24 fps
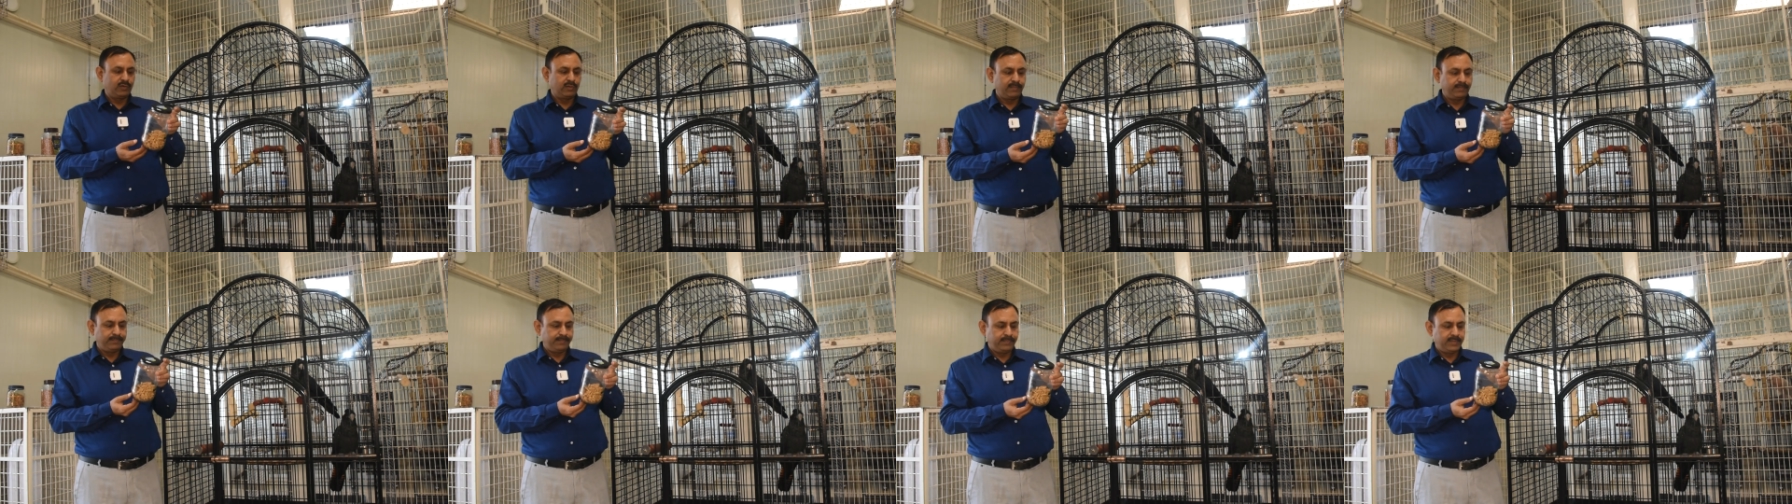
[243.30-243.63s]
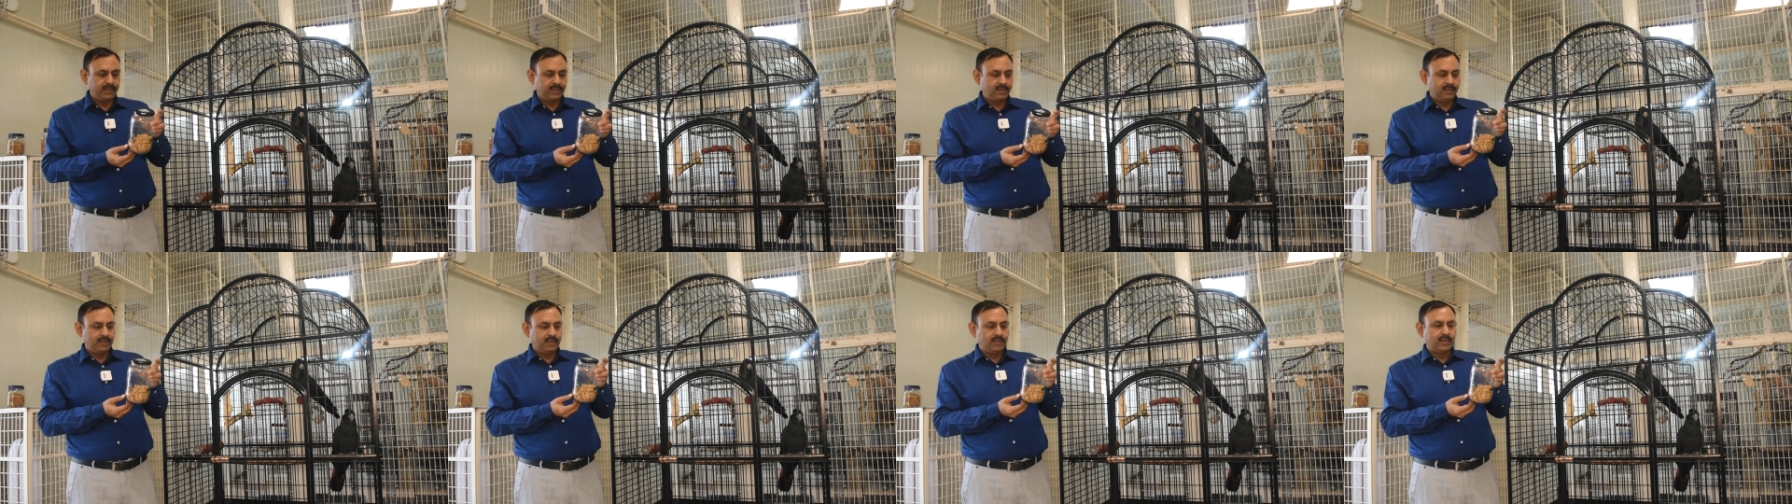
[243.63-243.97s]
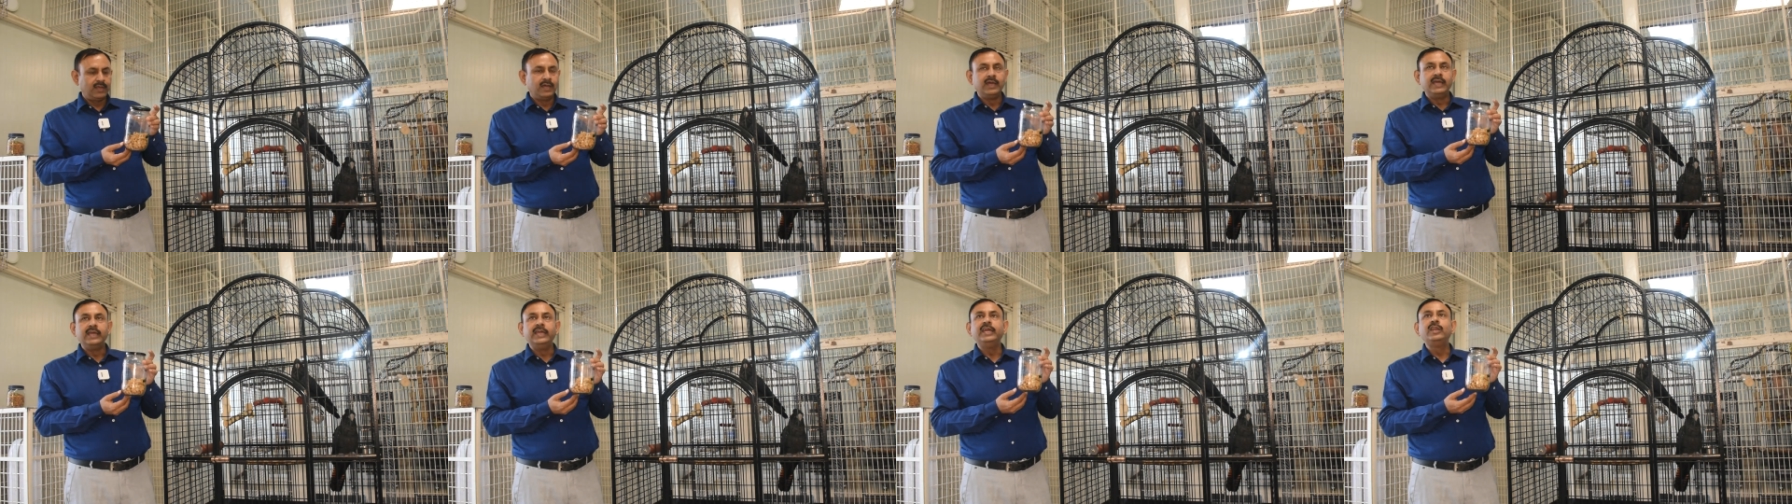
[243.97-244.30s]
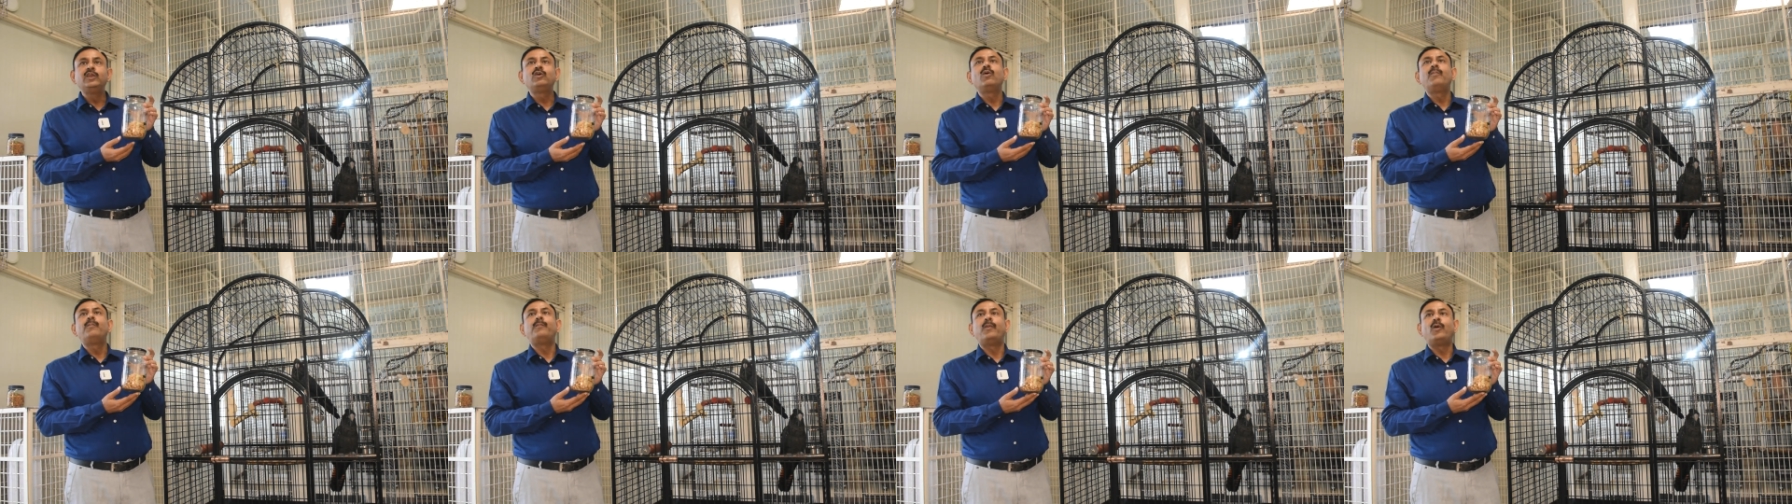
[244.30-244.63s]
हो
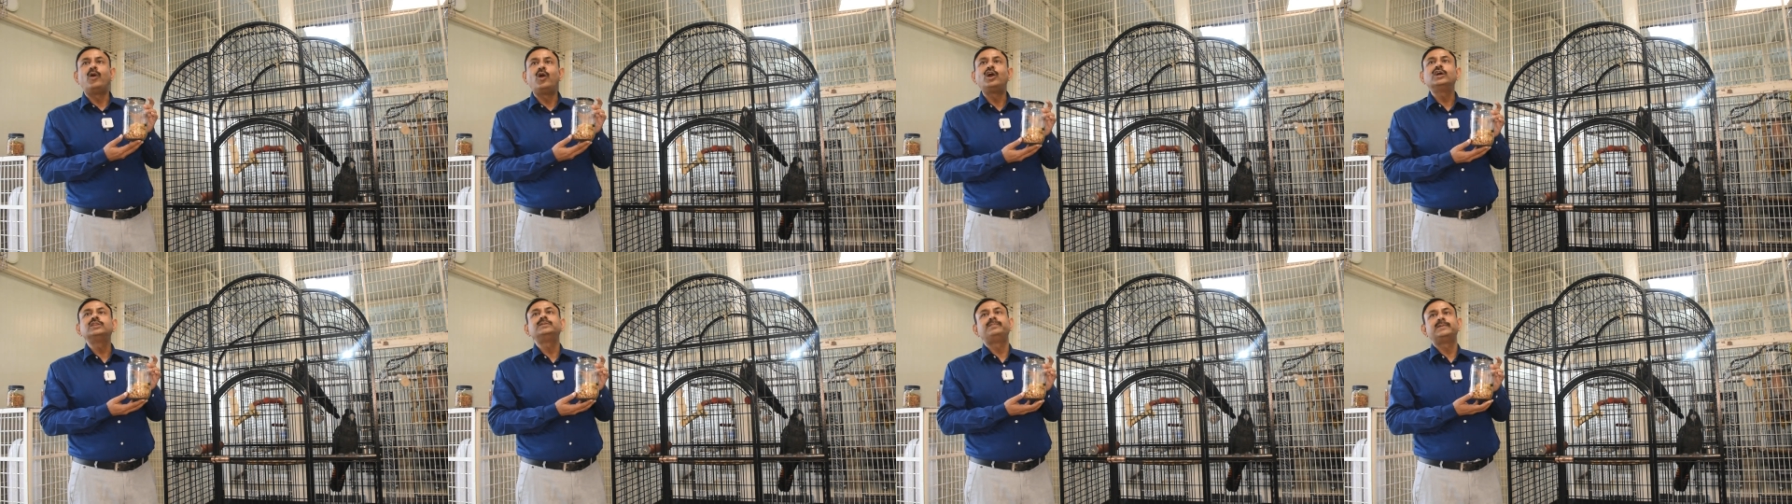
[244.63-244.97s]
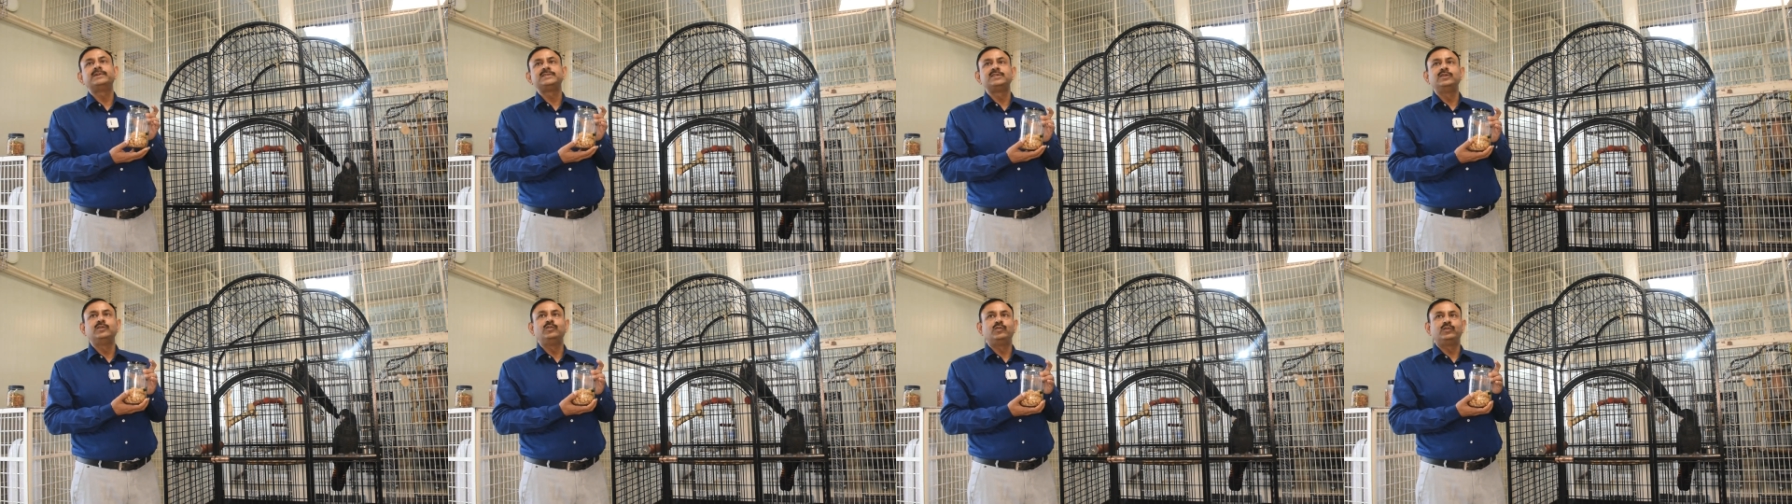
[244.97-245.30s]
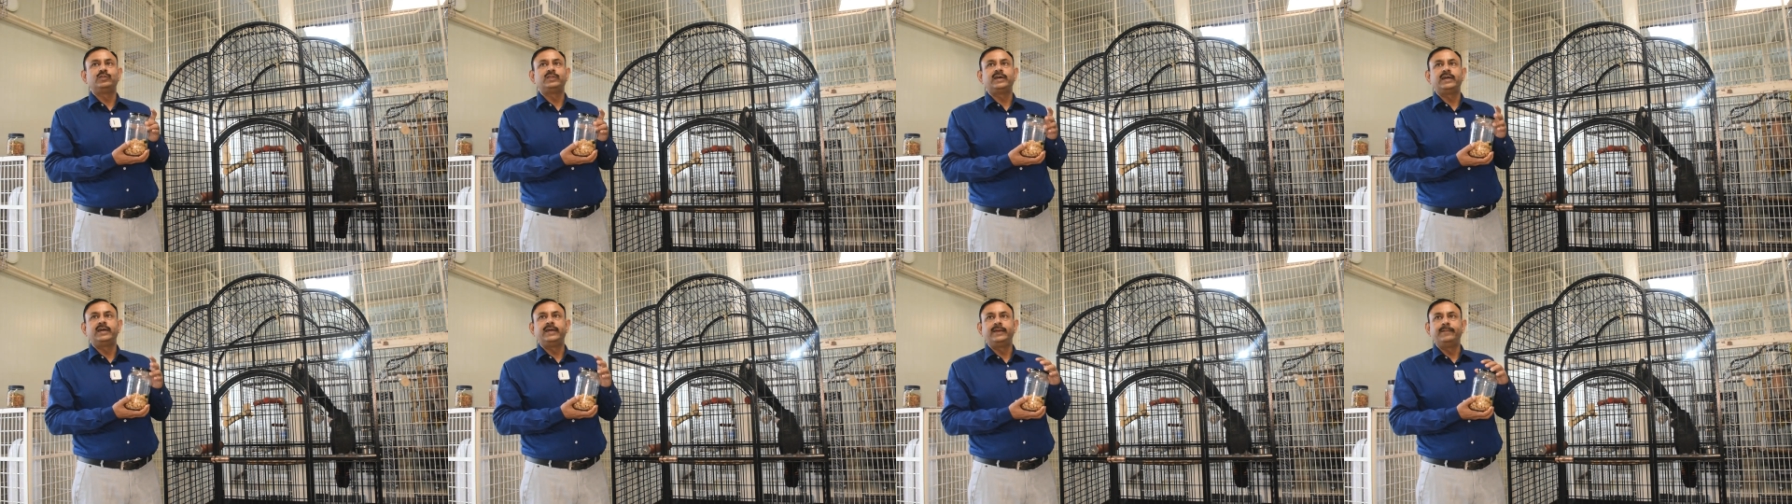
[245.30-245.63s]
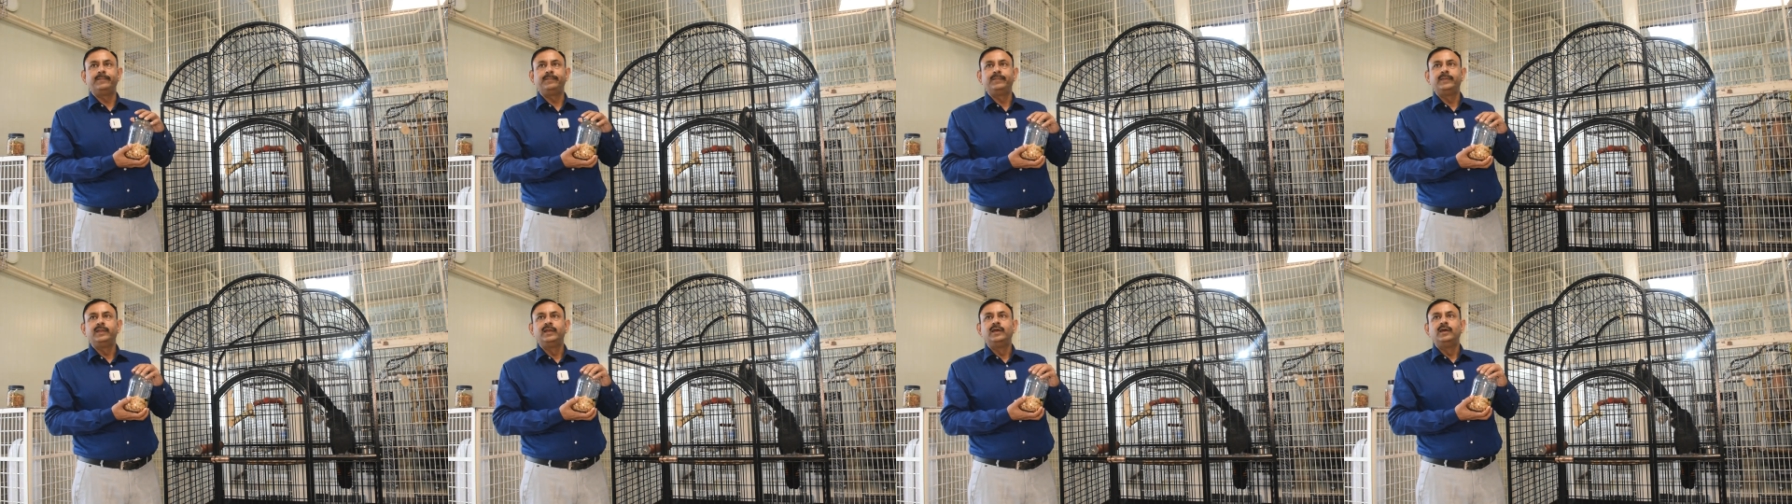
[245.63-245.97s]
इनको बहुत पसंद होता है